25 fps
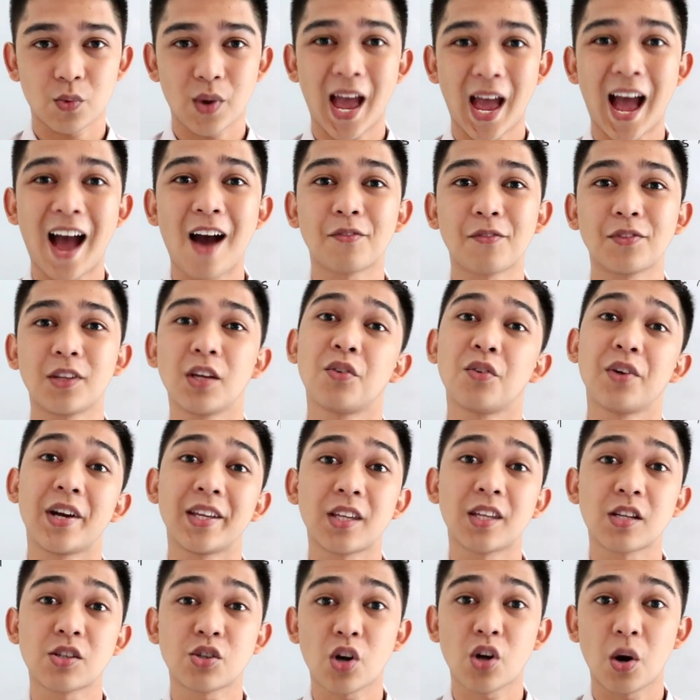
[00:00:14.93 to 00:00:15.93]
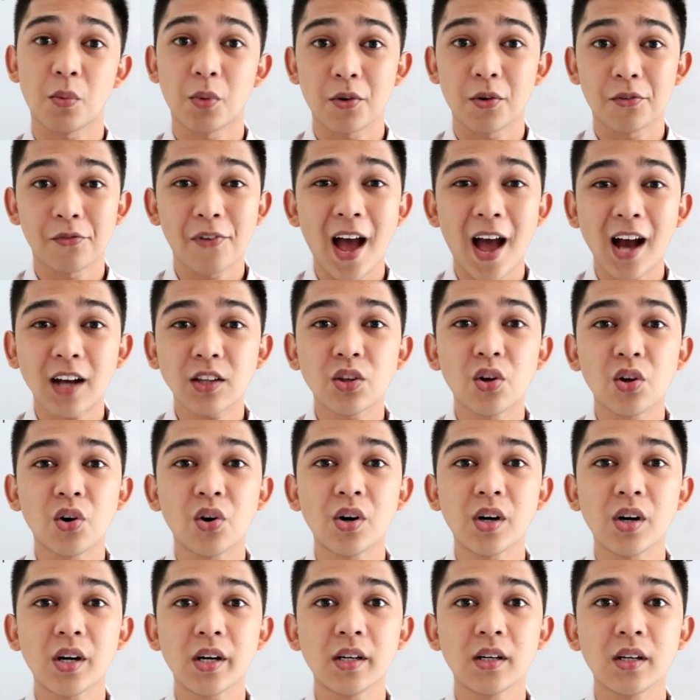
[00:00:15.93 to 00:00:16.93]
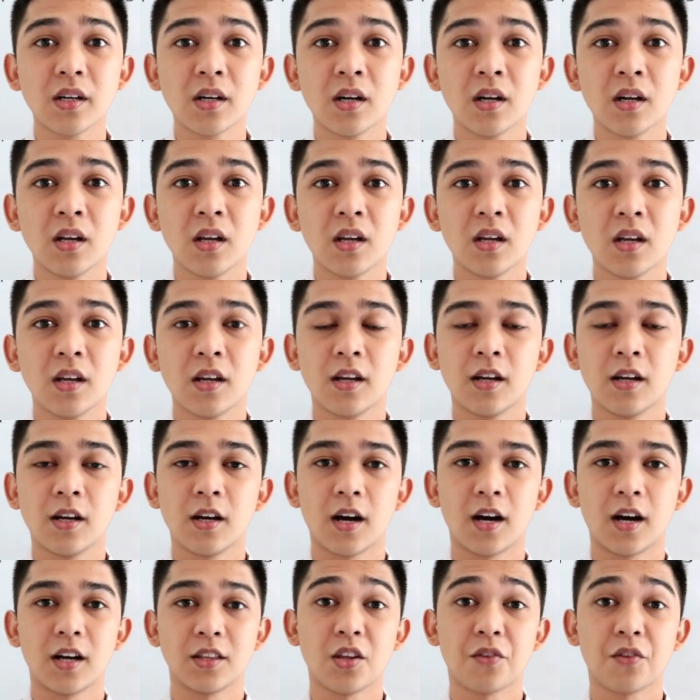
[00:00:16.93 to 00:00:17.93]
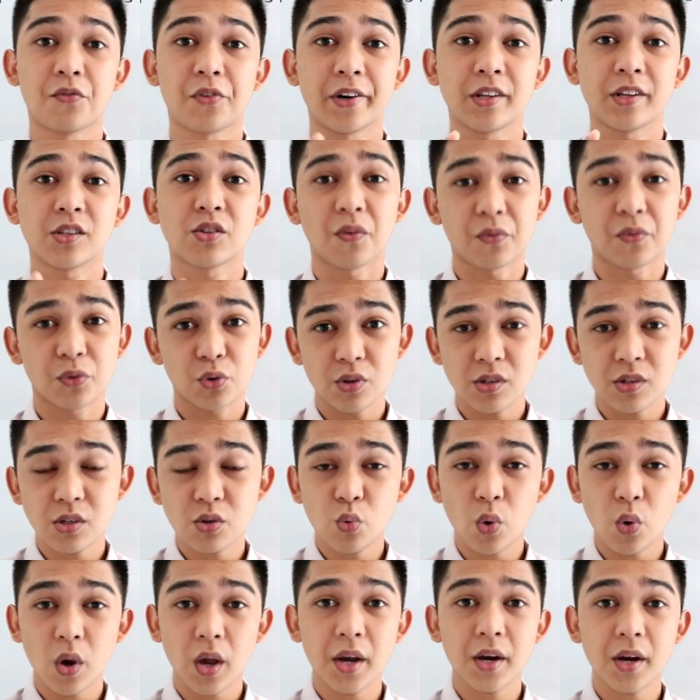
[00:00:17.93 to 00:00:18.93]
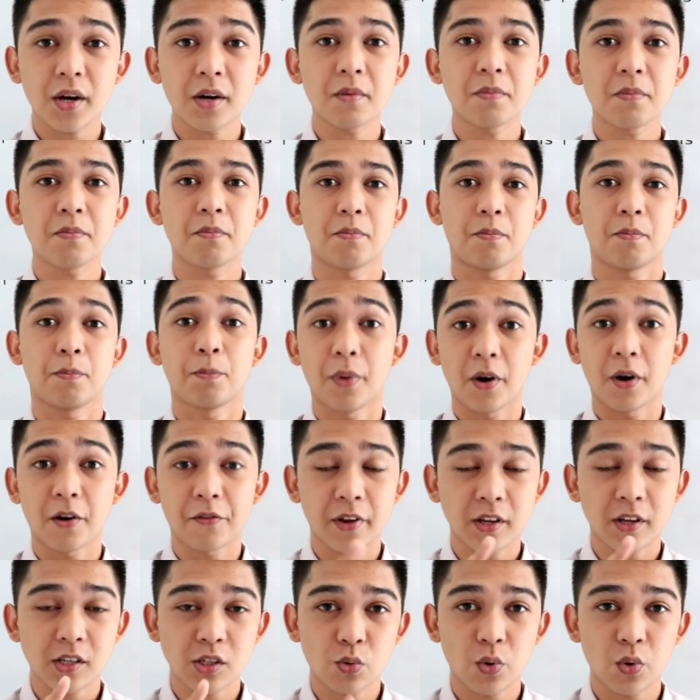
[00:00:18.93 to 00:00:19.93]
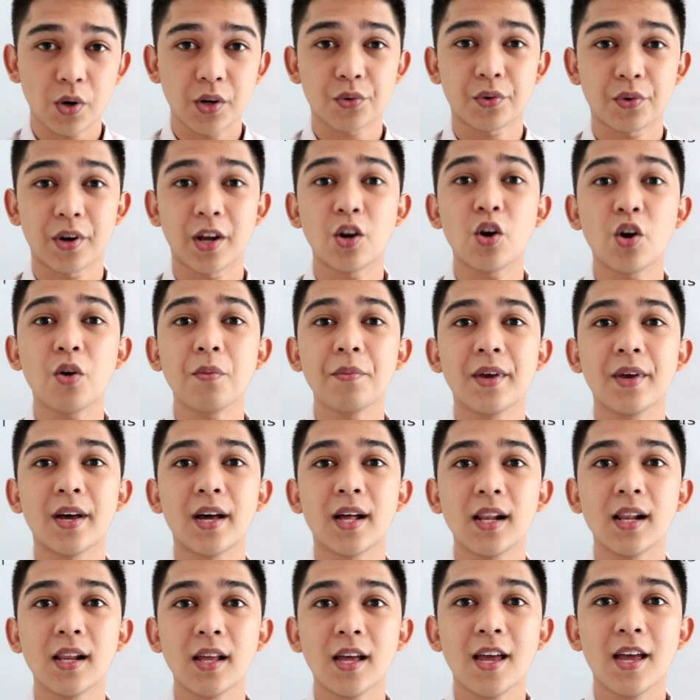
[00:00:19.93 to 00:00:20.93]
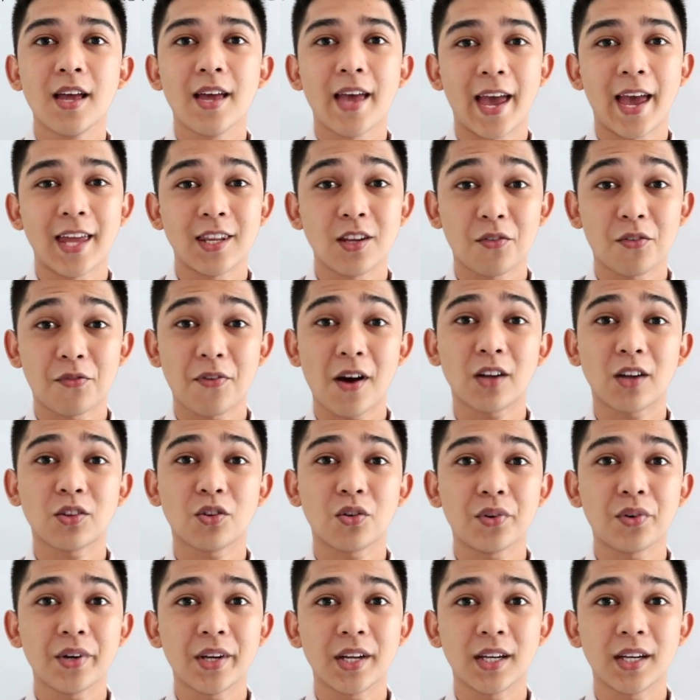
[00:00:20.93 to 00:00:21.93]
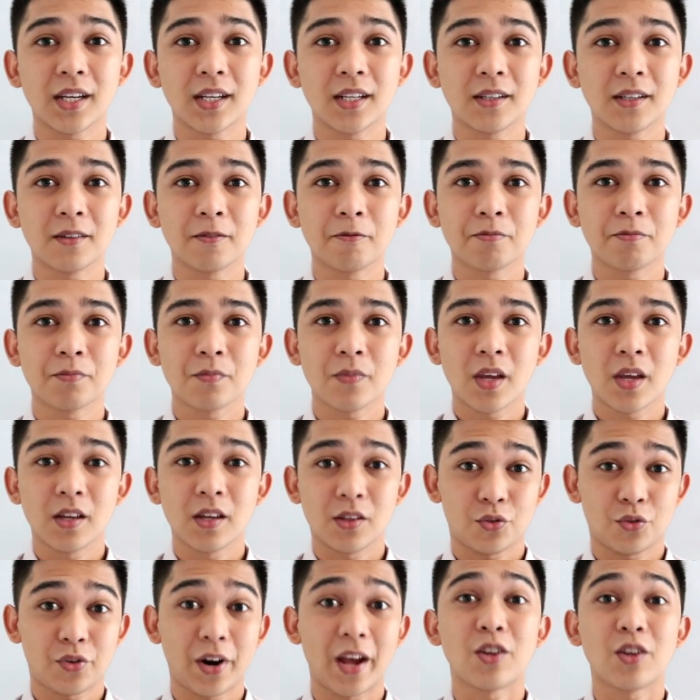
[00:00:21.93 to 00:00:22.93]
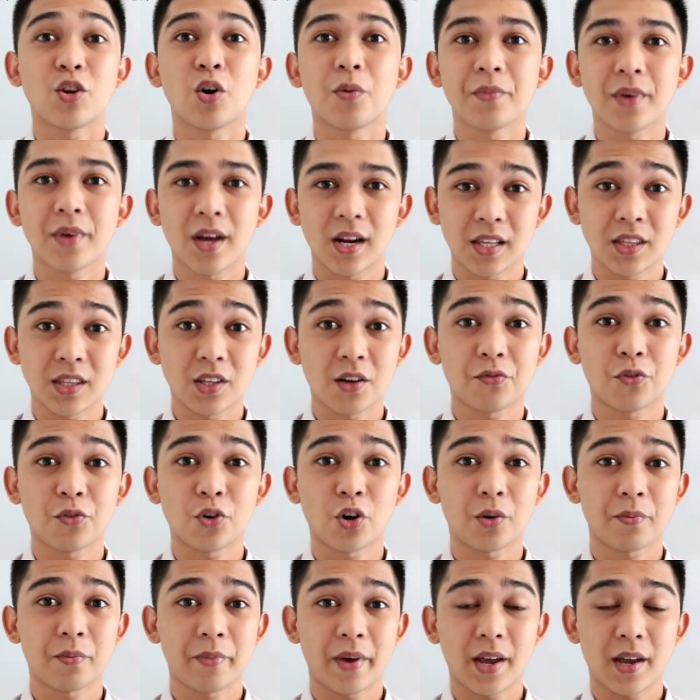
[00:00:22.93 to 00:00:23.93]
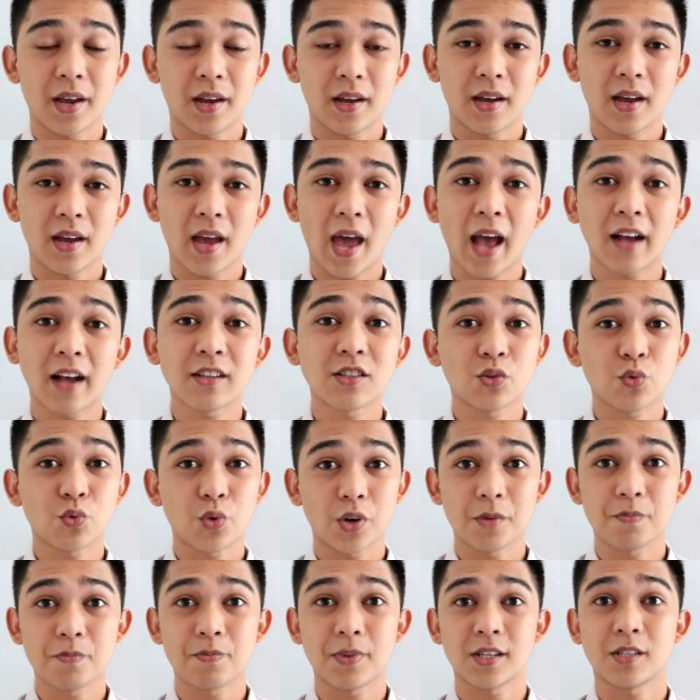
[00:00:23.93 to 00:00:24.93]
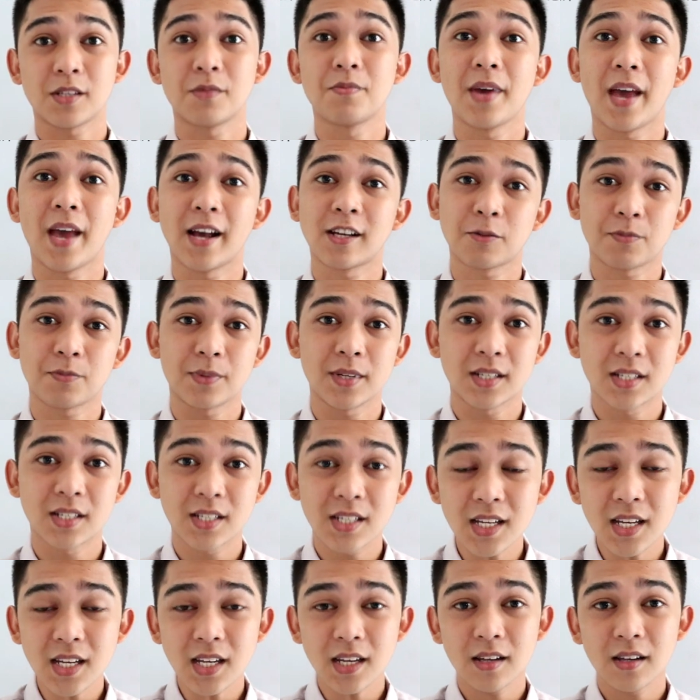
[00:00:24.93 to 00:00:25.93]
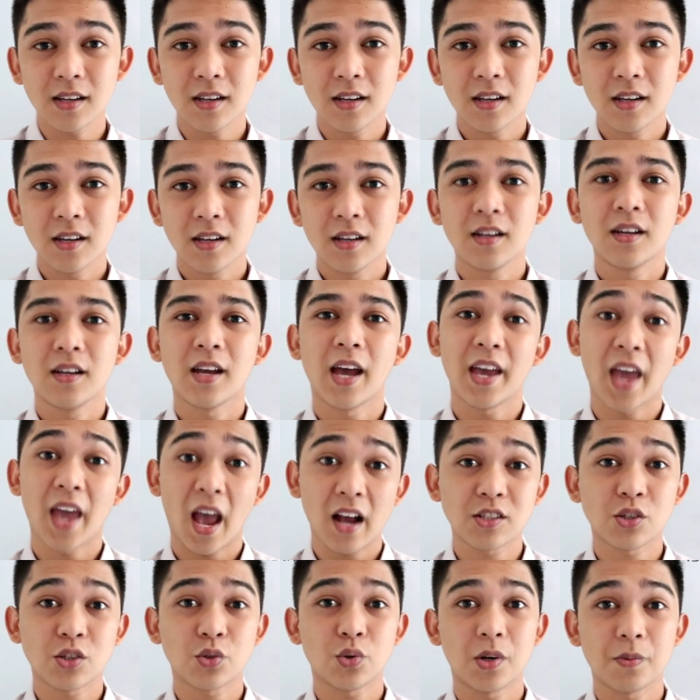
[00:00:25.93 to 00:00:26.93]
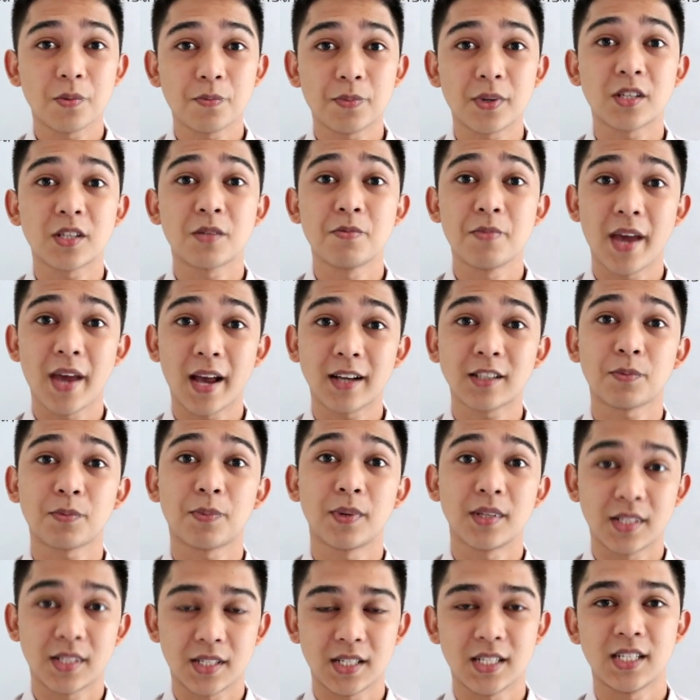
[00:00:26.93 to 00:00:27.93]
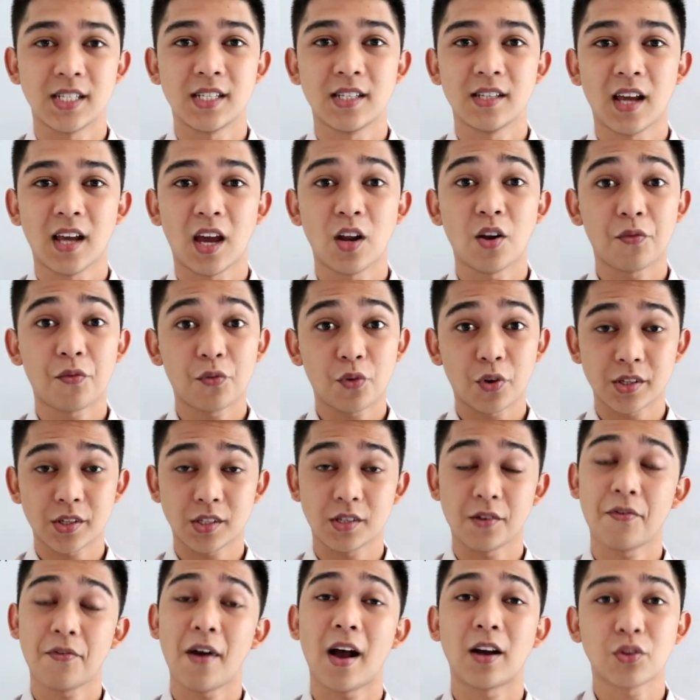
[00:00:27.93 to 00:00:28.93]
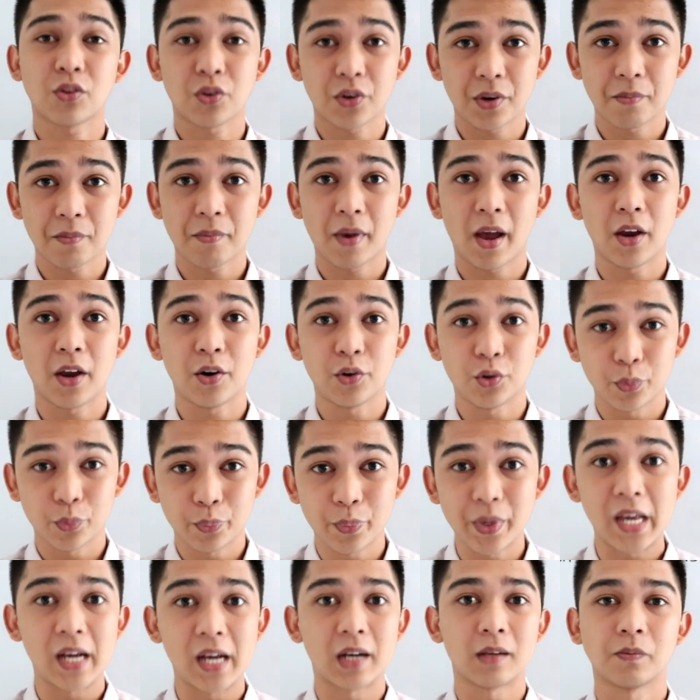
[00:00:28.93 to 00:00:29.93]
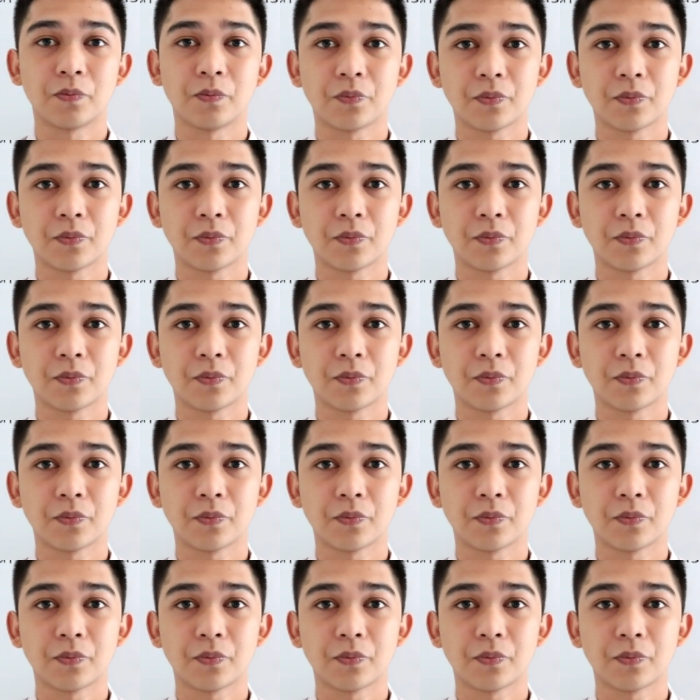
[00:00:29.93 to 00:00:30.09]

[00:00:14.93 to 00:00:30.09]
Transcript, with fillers: We have the greatest common factor, uh, difference of two square, perfect square trinomial, and the factoring trinomial in the form x squared plus bx plus c, ax squared plus bx plus c, and of course the factoring by grouping